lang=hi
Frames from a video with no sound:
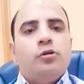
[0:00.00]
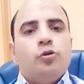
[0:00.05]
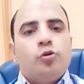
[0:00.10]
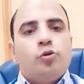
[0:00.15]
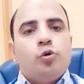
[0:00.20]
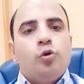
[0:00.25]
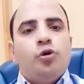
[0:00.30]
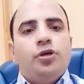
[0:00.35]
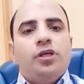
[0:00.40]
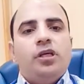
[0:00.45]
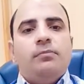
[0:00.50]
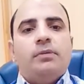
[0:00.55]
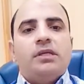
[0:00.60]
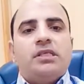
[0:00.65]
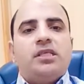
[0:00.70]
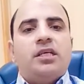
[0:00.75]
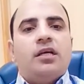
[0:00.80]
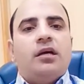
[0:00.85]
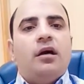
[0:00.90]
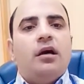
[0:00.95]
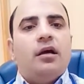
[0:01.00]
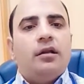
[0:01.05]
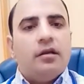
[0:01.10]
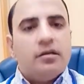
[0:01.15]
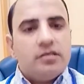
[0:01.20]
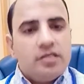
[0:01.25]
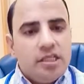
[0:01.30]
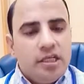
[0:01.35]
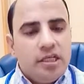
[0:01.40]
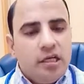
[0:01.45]
तो ही बच्चे का
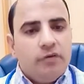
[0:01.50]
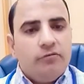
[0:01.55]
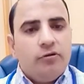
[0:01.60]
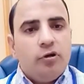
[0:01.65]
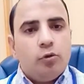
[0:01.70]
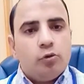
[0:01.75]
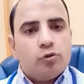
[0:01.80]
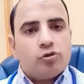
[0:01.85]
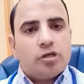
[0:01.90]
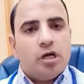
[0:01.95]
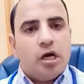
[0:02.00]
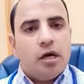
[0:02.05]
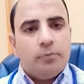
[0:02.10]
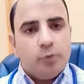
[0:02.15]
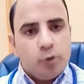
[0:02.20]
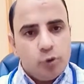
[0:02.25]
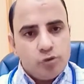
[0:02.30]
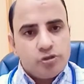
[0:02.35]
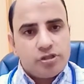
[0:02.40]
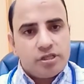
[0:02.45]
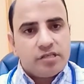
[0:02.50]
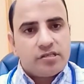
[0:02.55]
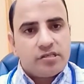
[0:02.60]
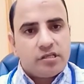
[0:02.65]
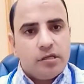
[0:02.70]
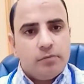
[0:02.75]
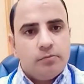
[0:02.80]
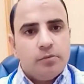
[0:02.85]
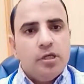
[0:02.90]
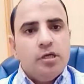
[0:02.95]
एनर्जी लेवल उसका इम्यून
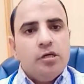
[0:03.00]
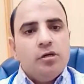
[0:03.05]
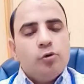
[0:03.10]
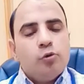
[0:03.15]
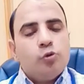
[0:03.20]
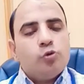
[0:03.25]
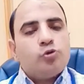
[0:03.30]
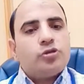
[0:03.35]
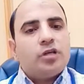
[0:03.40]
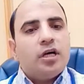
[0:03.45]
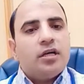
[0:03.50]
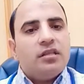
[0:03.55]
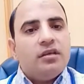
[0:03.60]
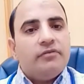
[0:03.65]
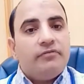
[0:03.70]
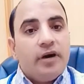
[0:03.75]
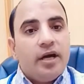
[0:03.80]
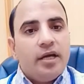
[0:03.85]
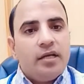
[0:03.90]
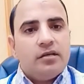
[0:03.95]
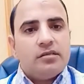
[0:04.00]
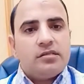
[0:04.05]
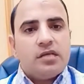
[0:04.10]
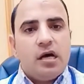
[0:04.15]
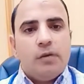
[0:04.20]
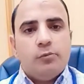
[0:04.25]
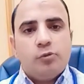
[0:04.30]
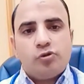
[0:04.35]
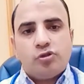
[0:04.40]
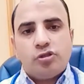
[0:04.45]
सिस्टम उसका दिफाई
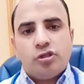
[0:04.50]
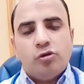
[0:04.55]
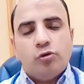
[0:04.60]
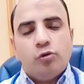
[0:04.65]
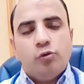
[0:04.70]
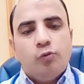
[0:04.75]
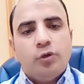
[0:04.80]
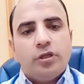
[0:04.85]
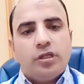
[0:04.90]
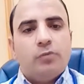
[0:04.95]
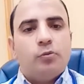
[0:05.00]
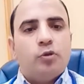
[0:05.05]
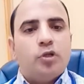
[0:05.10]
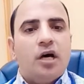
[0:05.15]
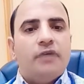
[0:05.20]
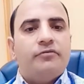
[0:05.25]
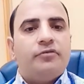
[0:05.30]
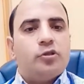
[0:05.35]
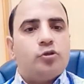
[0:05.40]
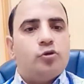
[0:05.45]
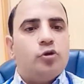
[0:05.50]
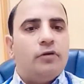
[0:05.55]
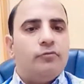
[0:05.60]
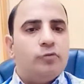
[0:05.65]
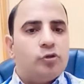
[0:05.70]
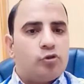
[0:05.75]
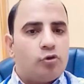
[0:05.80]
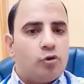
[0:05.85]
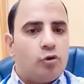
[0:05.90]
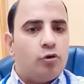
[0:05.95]
निज़ाम उसकी कुत मुदाफ़त जो है
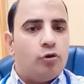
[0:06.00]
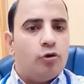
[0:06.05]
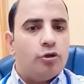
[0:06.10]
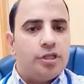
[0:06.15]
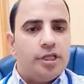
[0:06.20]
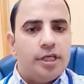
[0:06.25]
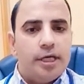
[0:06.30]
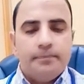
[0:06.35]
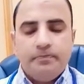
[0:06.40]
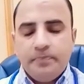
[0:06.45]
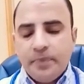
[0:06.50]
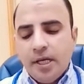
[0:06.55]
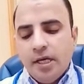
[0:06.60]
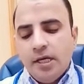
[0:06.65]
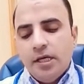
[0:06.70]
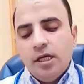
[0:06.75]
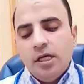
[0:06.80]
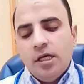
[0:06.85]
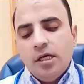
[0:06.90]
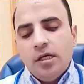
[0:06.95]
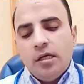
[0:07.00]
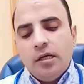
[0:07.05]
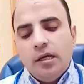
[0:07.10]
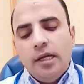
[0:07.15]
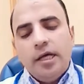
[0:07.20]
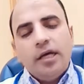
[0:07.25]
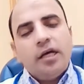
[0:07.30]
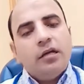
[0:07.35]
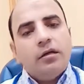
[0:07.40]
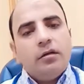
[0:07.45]
वो स्ट्रॉग होती है
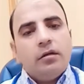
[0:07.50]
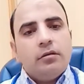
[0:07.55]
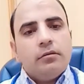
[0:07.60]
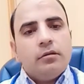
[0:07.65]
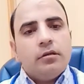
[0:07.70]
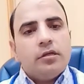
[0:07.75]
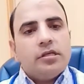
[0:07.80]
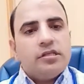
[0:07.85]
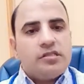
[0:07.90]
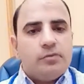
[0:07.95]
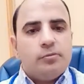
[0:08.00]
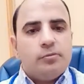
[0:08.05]
लेकिन किसी